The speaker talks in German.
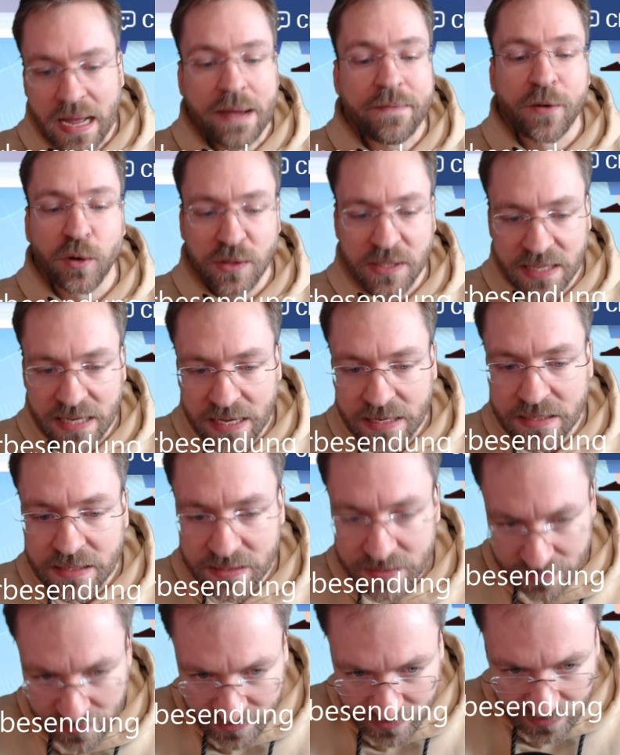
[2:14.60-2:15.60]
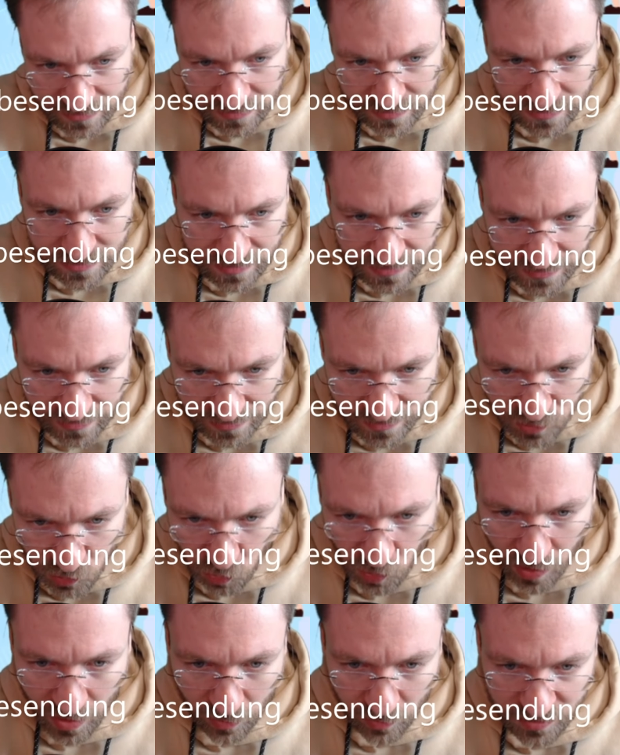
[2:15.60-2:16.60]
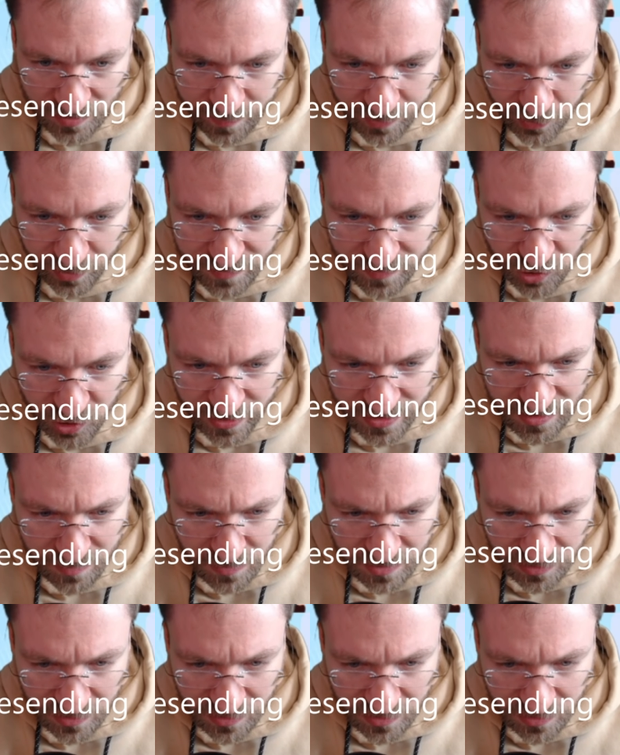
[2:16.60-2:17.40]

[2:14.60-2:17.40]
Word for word: Einfach runterladen, installieren, sieht dann so aus. Bei euch wahrscheinlich ein